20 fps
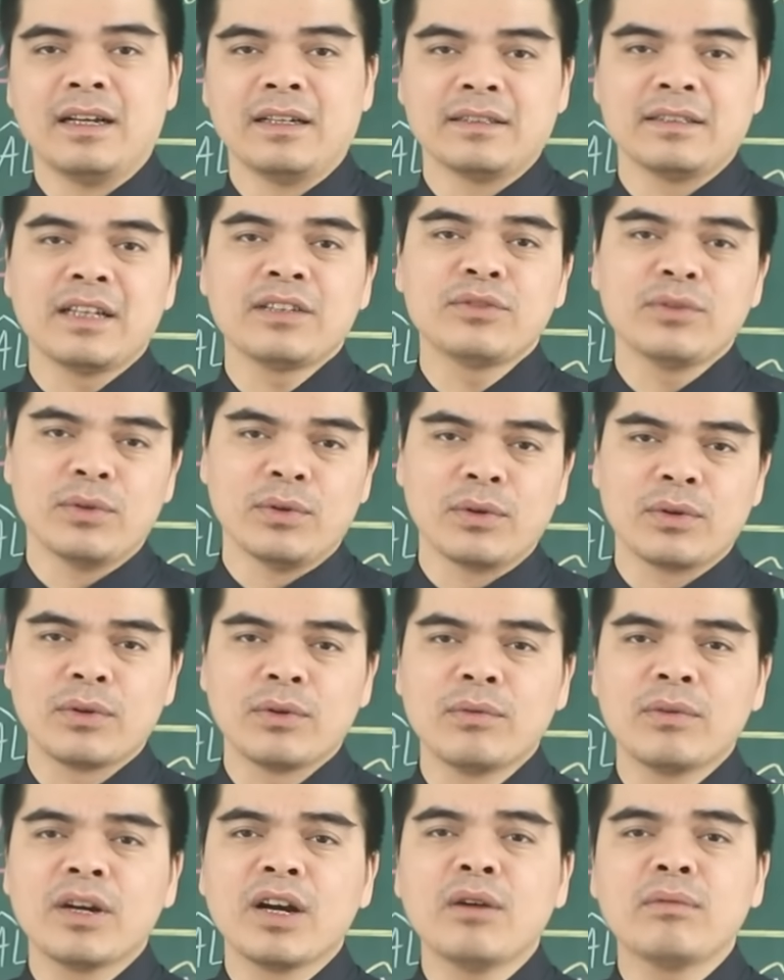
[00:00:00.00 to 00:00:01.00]
gia chủ
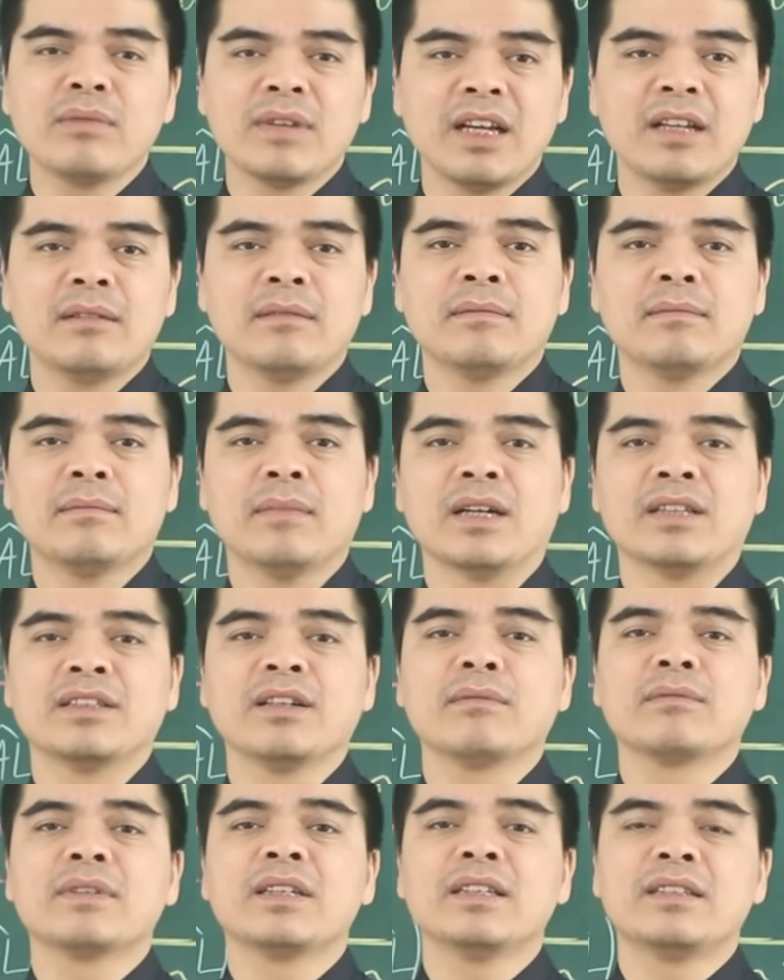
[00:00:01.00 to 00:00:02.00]
cũng không nên mở
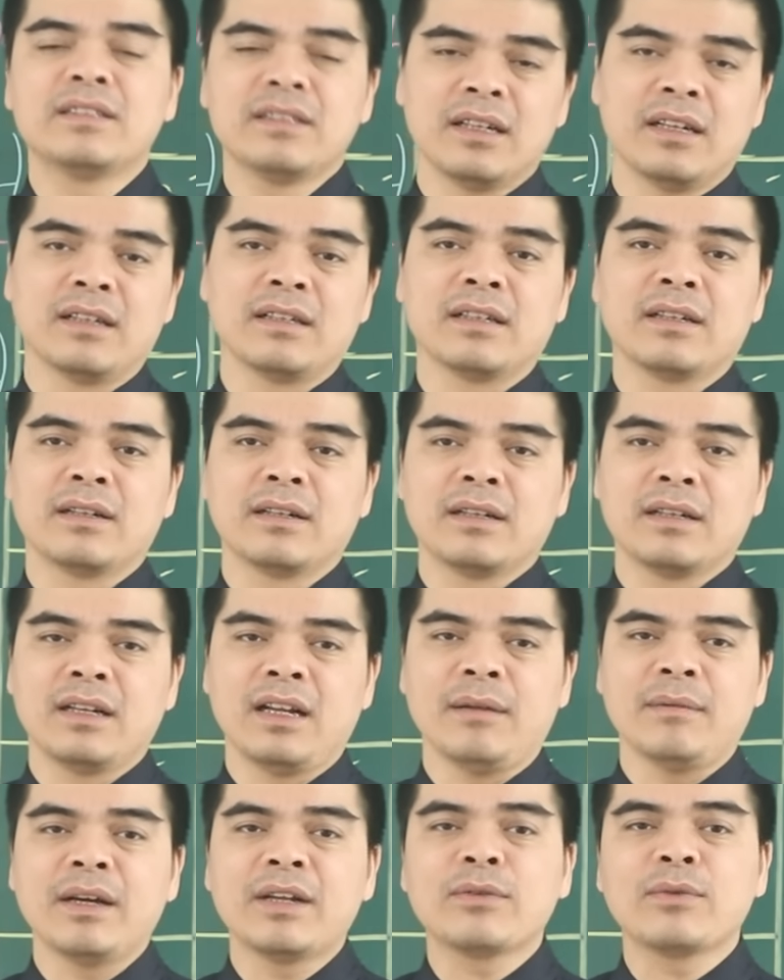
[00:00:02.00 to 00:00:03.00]
rộng thị trường
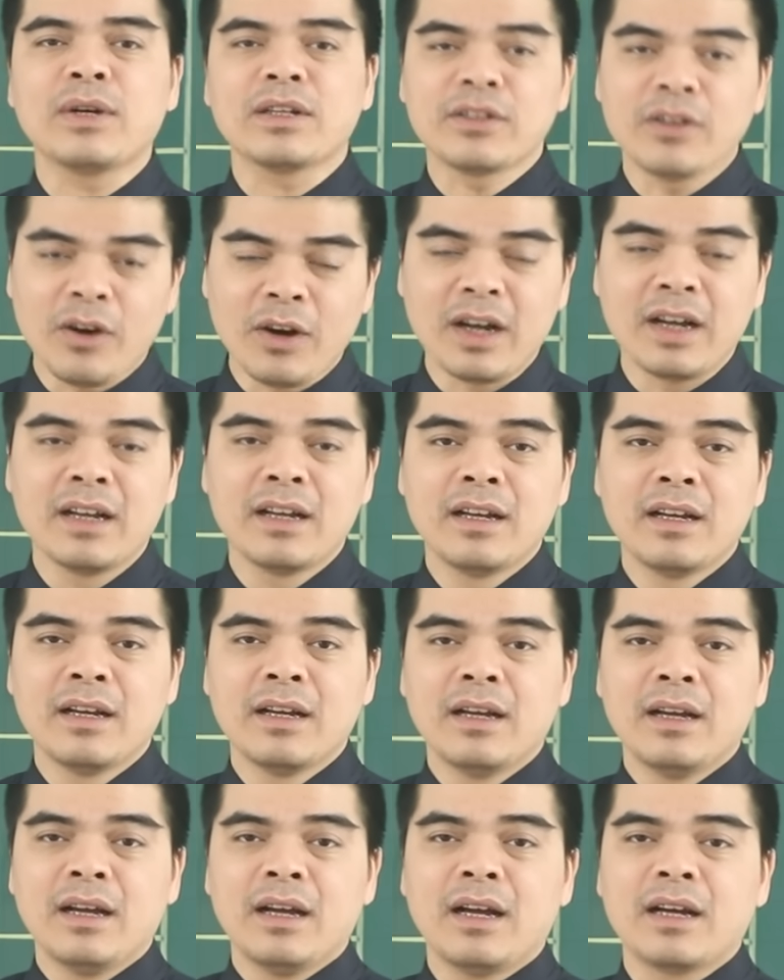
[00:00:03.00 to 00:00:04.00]
làm ăn quá to,
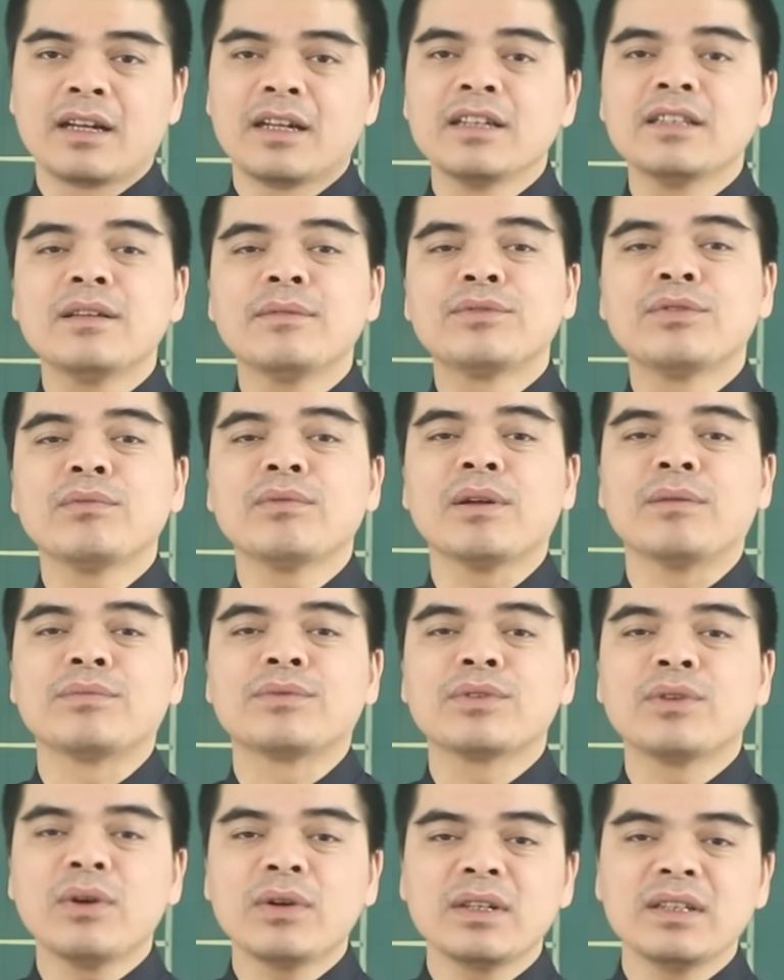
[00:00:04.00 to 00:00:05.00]
cứ tập trung làm
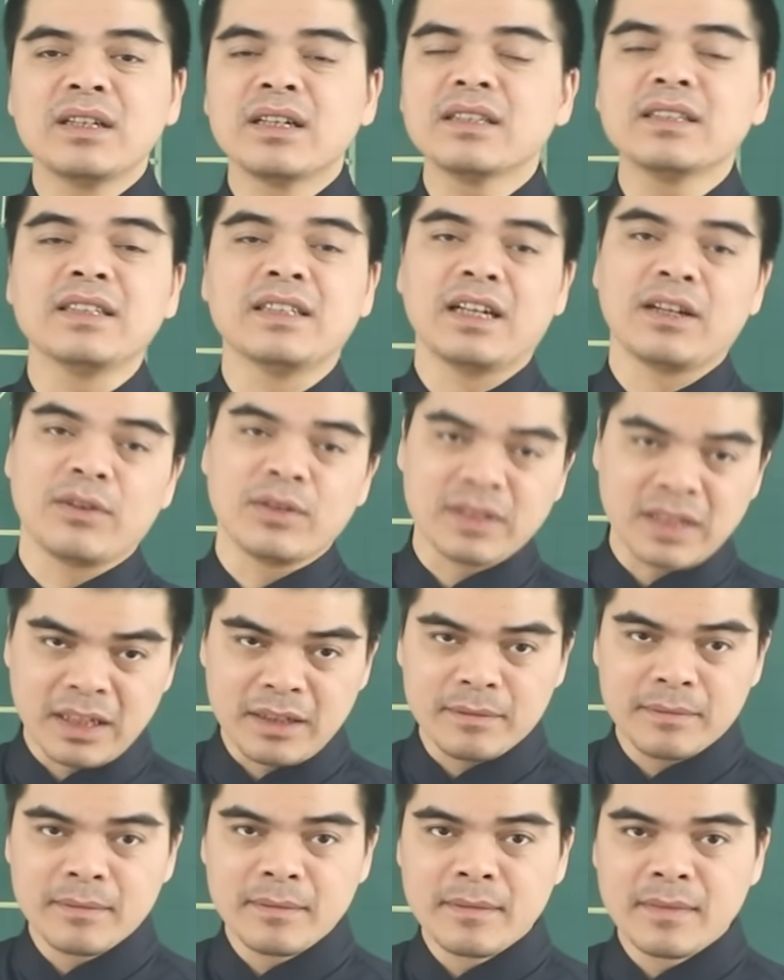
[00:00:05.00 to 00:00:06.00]
tốt những gì đang có
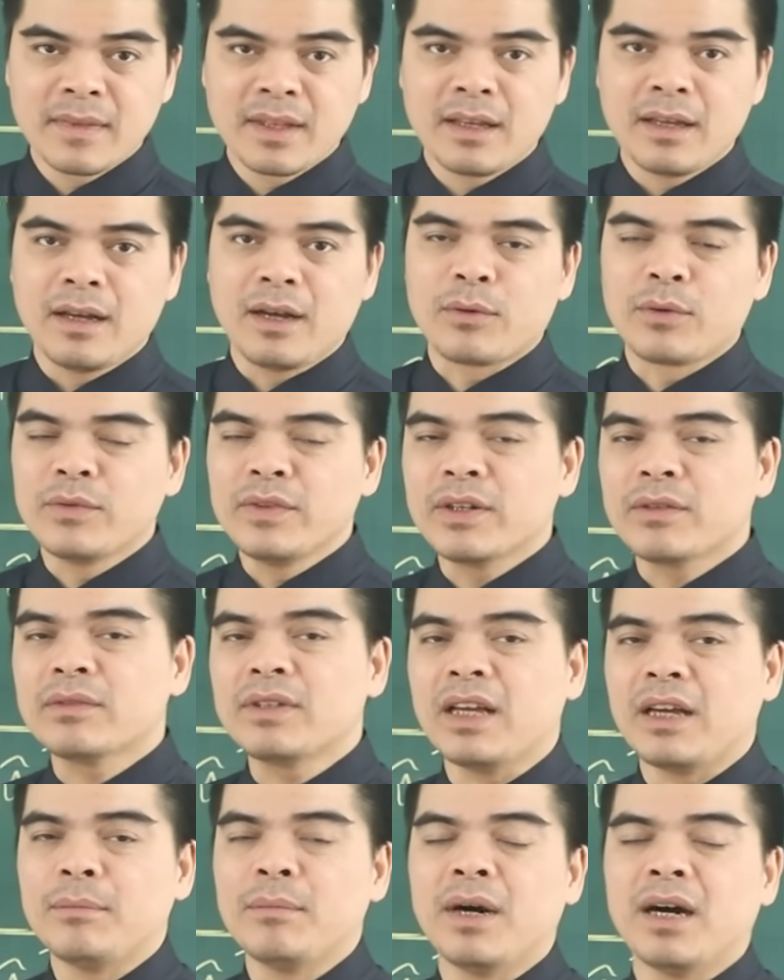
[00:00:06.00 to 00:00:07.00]
sẵn. Quý vị có
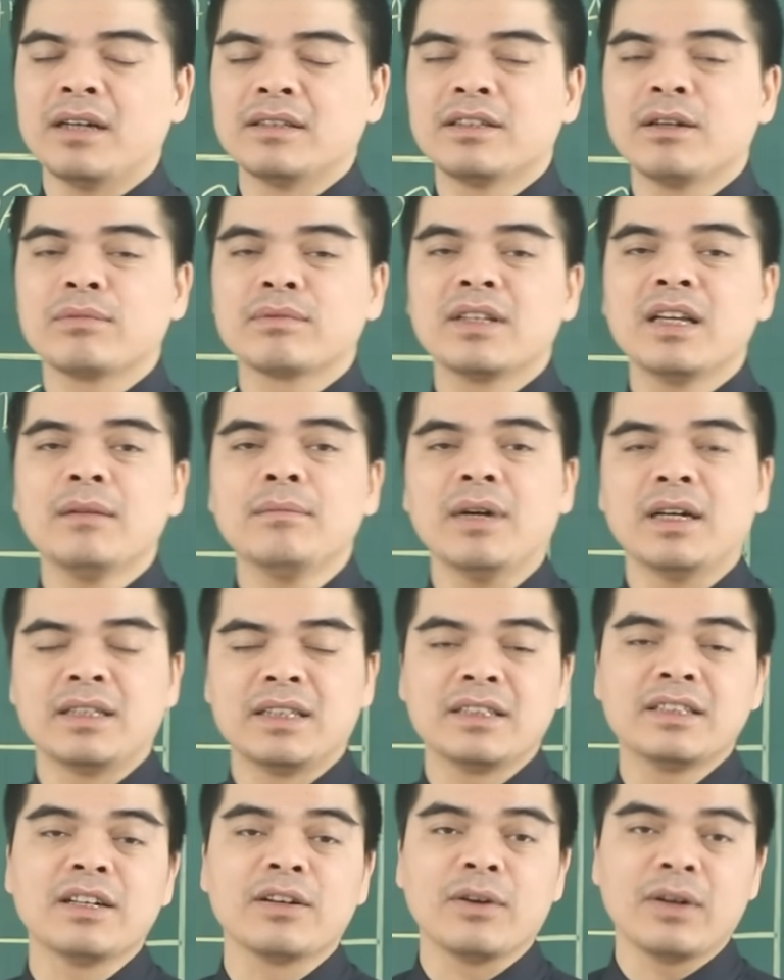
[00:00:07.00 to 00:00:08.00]
thể mở rộng thêm ở
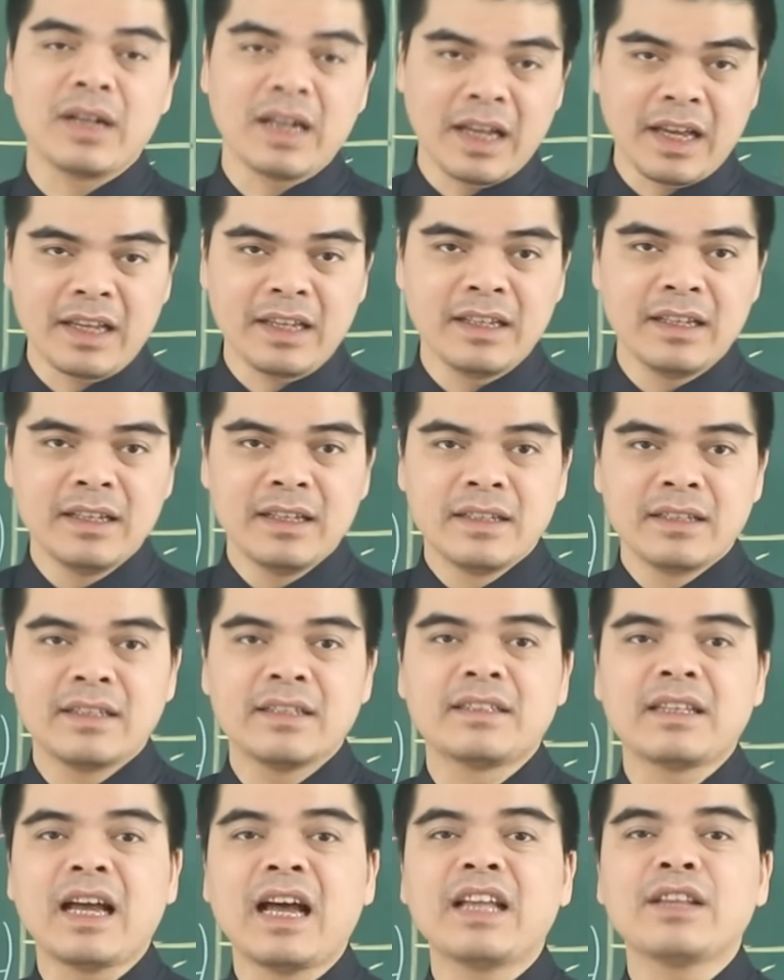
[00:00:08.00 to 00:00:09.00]
thị trường online
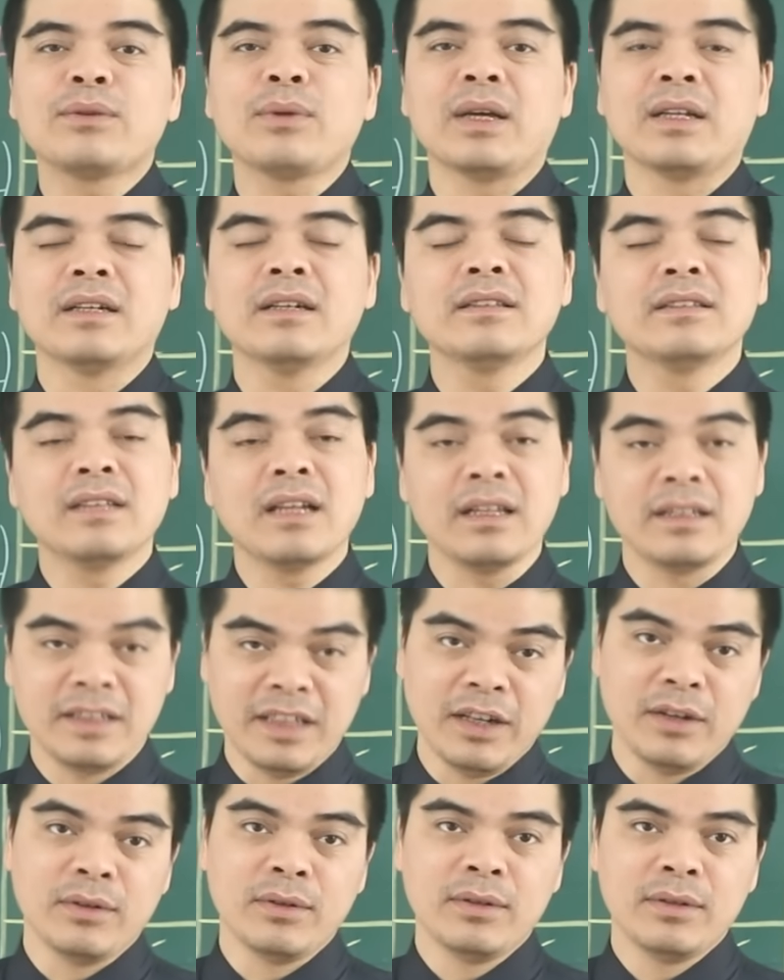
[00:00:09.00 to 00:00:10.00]
thì sẽ an toàn hơn rất là
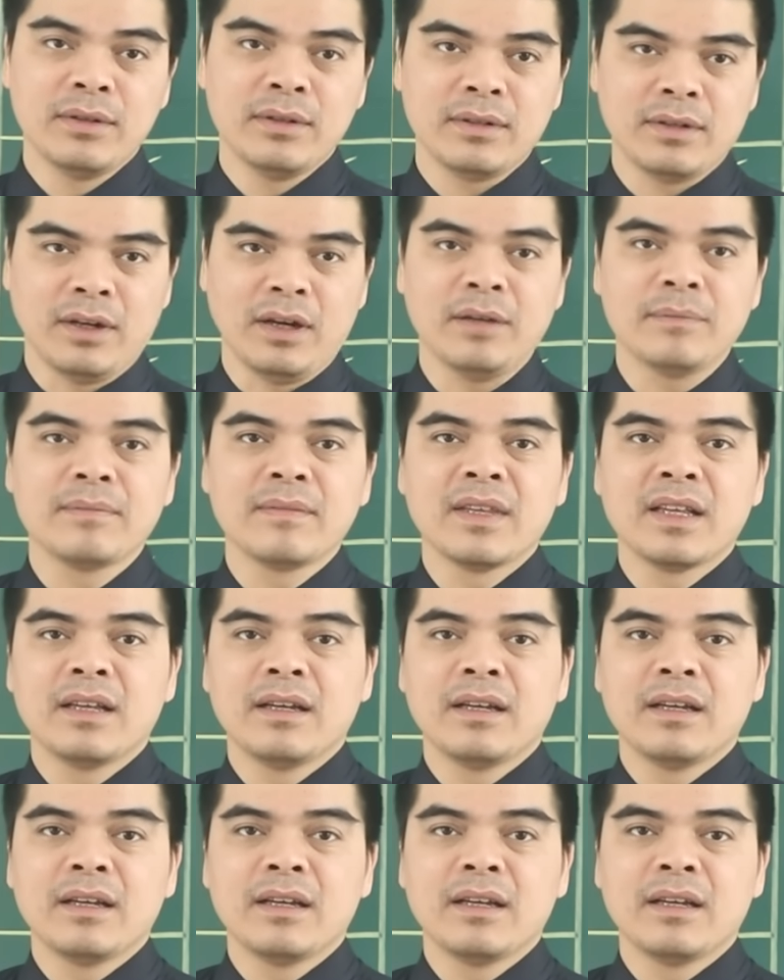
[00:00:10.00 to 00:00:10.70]
nhiều. Đó.